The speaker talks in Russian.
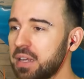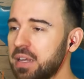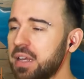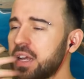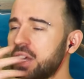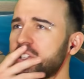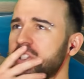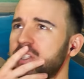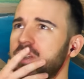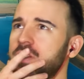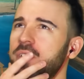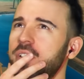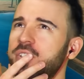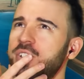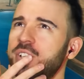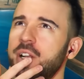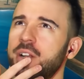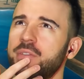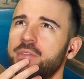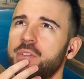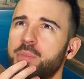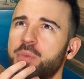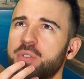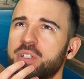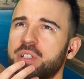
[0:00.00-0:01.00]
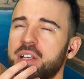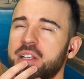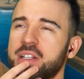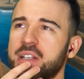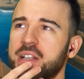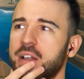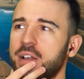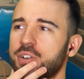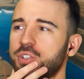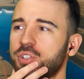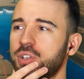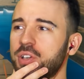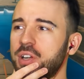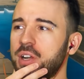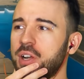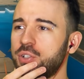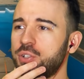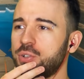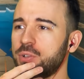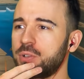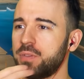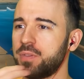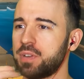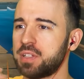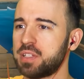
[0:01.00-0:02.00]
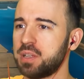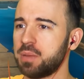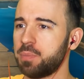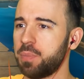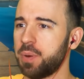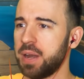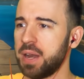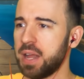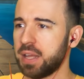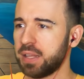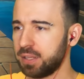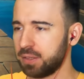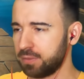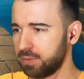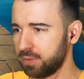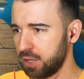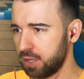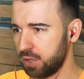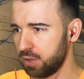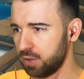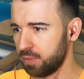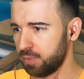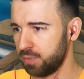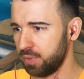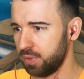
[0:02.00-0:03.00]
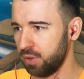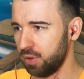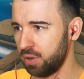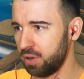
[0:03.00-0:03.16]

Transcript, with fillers: И кажется, я в начале выпуска сказал, что я хочу навести порядок на нем.